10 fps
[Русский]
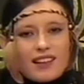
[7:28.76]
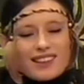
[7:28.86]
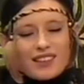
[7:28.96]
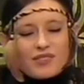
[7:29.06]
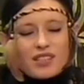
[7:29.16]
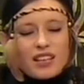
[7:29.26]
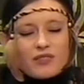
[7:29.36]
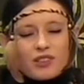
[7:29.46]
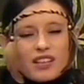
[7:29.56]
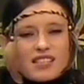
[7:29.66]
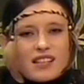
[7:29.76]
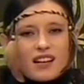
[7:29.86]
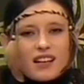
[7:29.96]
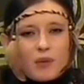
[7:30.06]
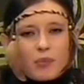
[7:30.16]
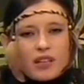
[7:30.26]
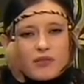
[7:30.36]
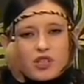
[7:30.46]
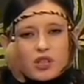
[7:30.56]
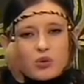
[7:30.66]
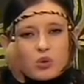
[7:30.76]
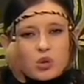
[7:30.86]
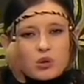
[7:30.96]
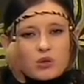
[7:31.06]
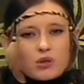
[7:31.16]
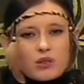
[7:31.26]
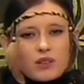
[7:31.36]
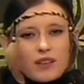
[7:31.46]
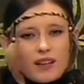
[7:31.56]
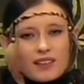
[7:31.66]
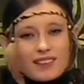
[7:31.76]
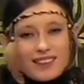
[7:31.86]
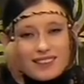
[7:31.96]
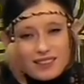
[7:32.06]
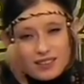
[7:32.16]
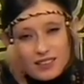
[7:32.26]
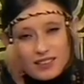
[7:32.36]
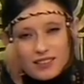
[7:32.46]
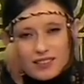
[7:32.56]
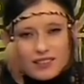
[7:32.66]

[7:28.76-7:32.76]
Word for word: Это взгляд в глаза, опаливший душу. Это ты,